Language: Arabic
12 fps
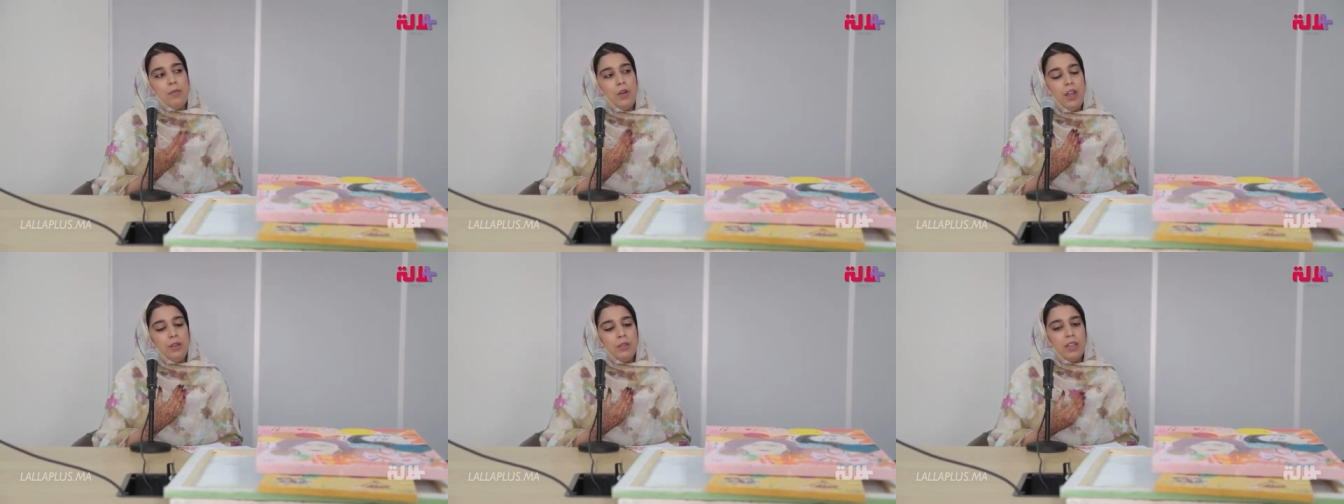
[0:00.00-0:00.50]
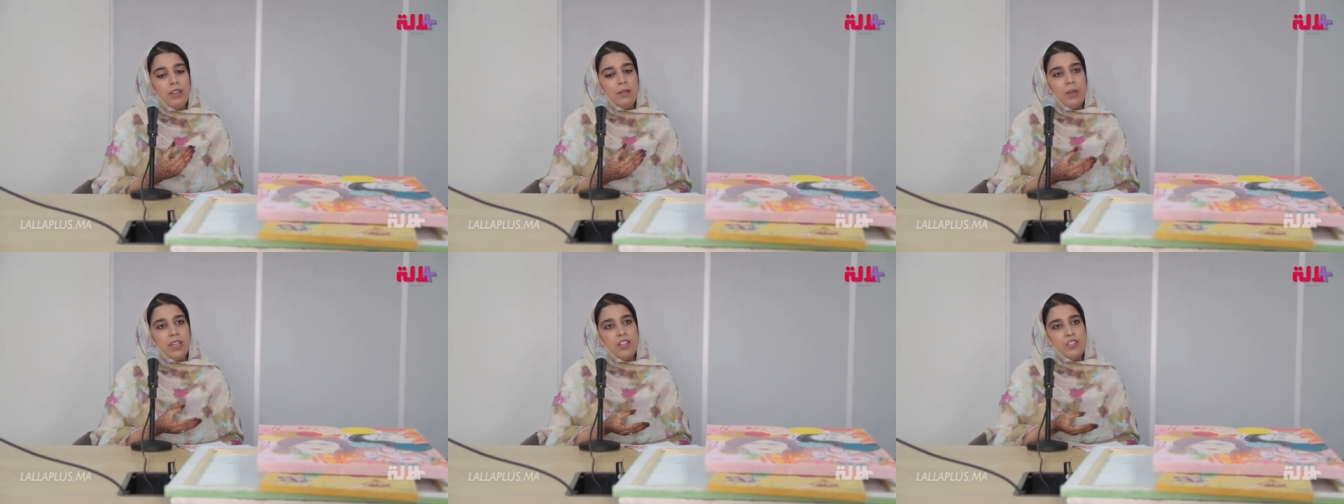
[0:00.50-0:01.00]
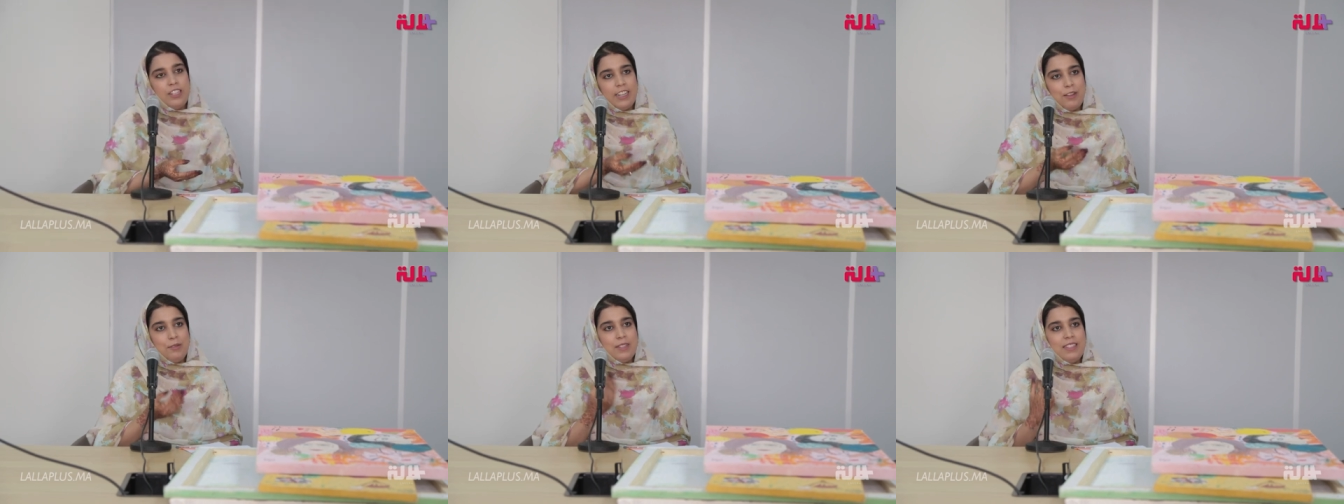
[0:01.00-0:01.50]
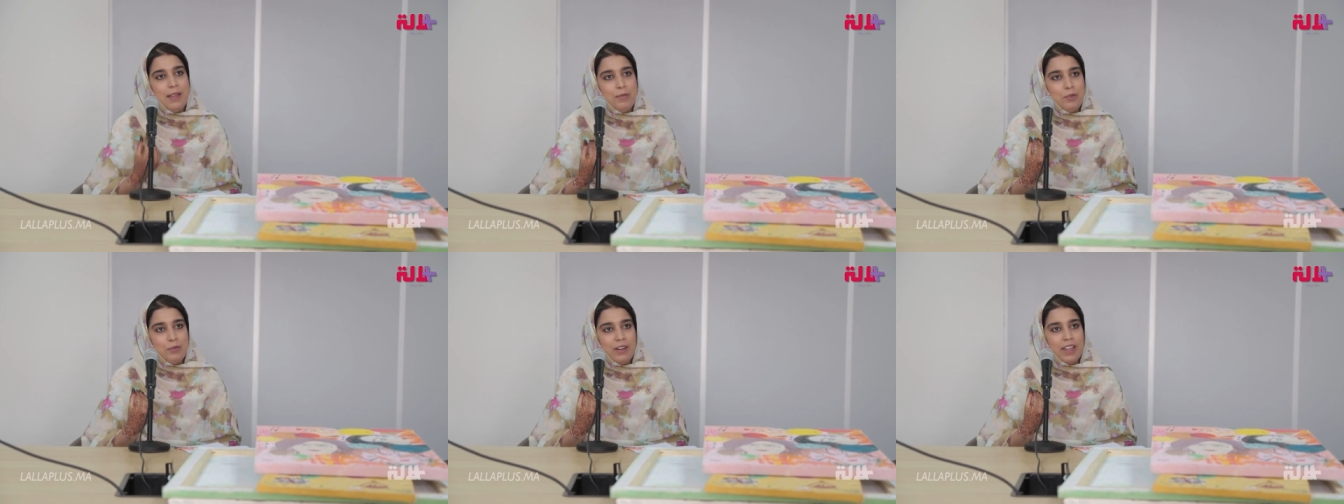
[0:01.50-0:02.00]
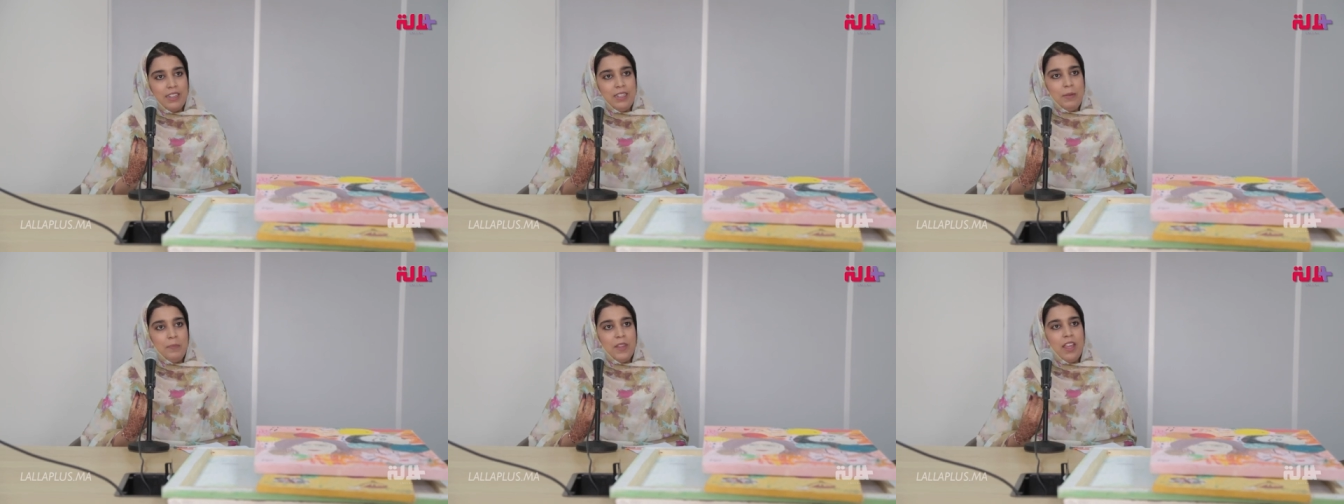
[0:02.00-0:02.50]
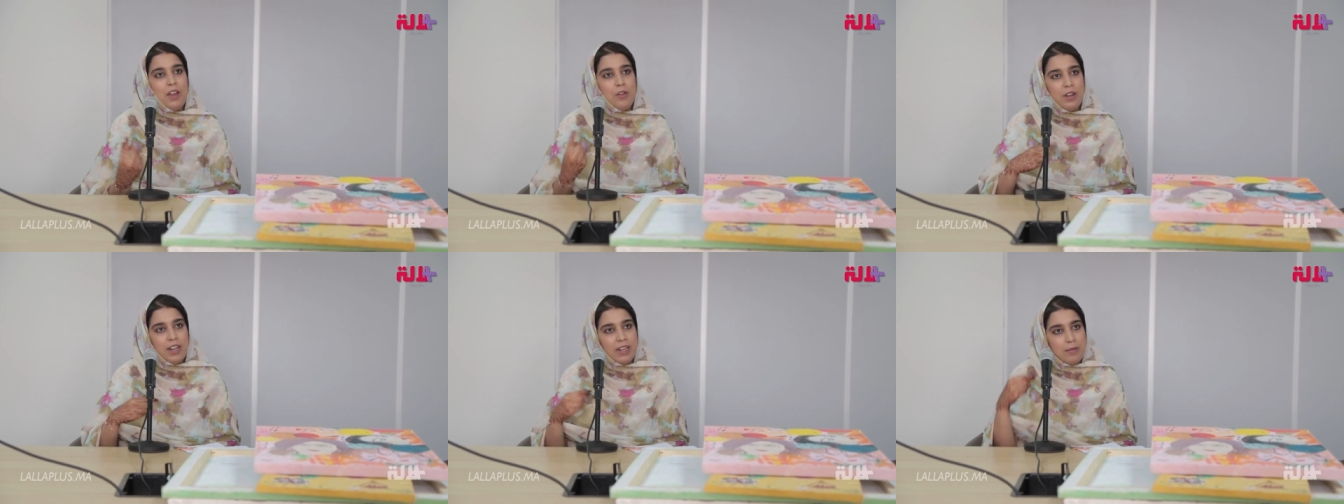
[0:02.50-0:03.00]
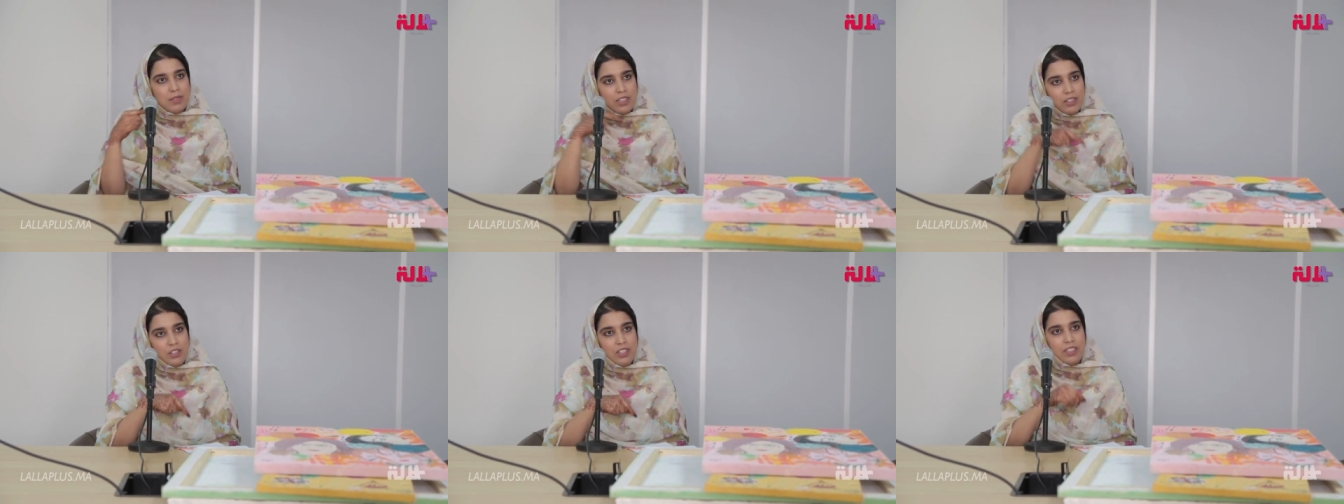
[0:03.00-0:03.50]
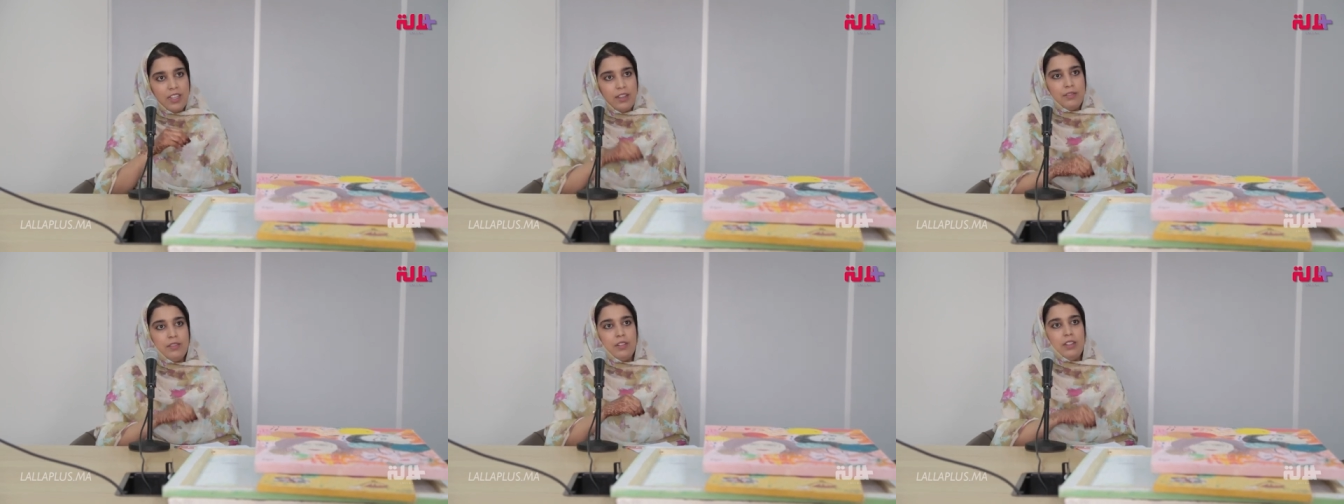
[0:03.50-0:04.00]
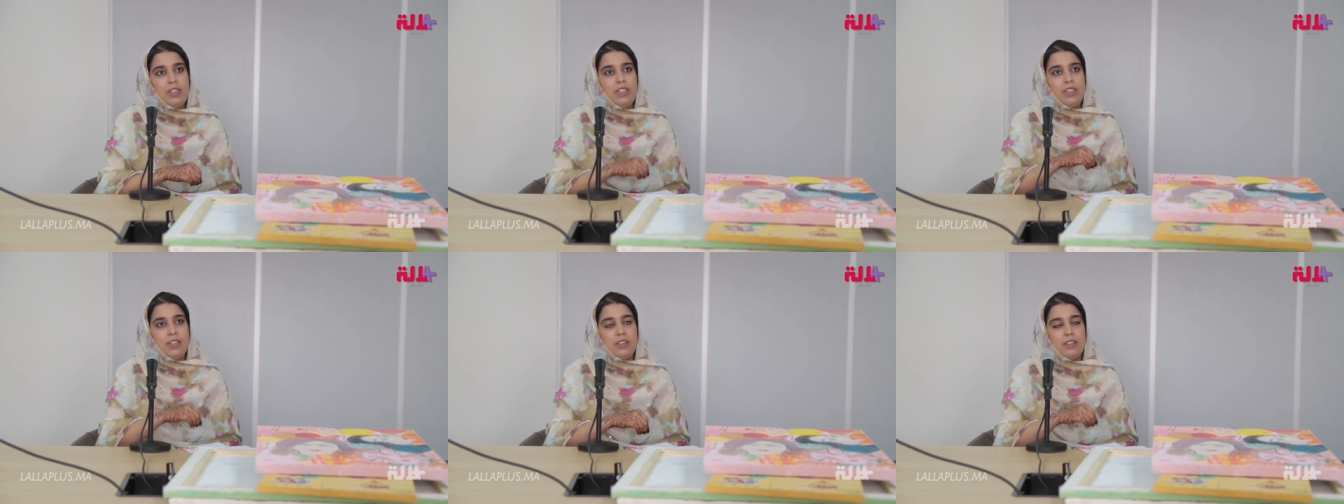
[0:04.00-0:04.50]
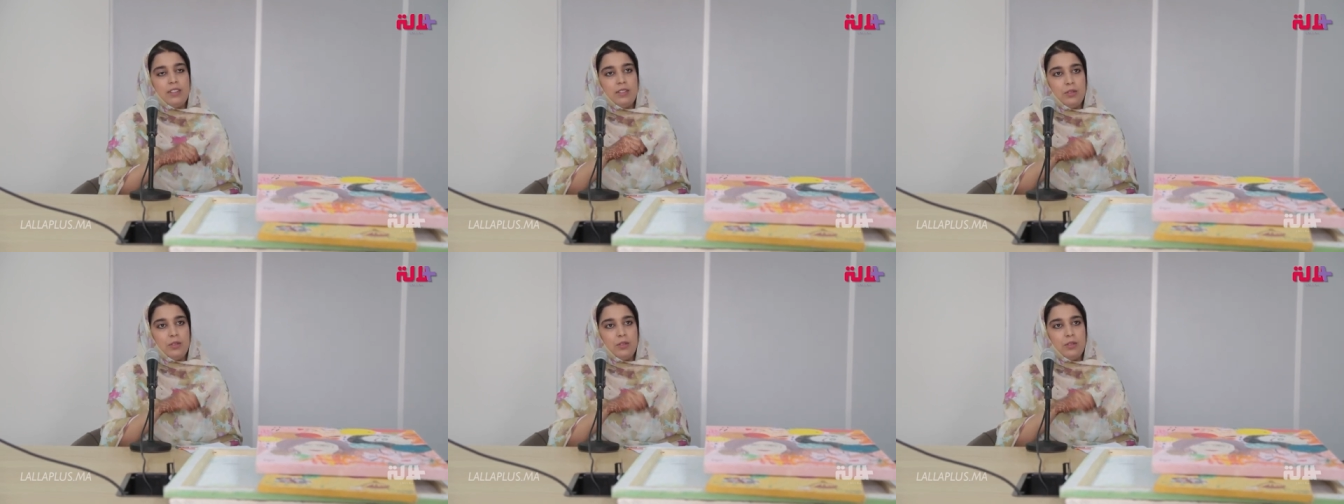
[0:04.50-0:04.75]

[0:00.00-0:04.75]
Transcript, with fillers: ما هو عنه ذاك المكياج اللي كانوا يستعملوه في القديم هناك لمسه جديده اللي هي